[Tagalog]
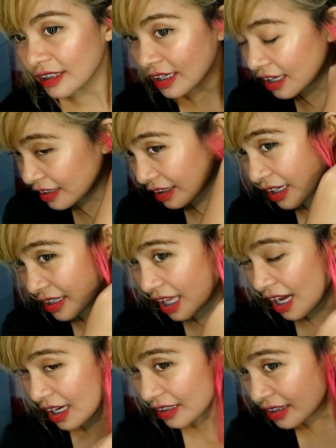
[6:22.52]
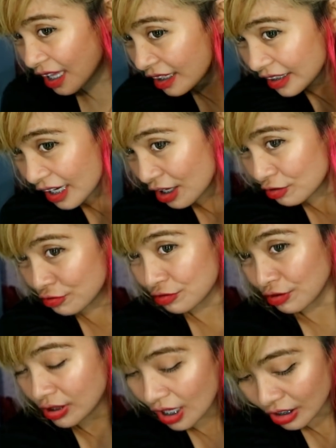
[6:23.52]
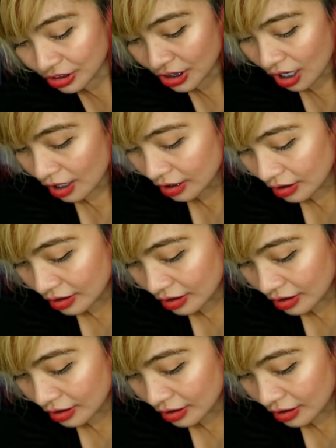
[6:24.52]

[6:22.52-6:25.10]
Yan. Kailangan lang i-ano nyo lang siya.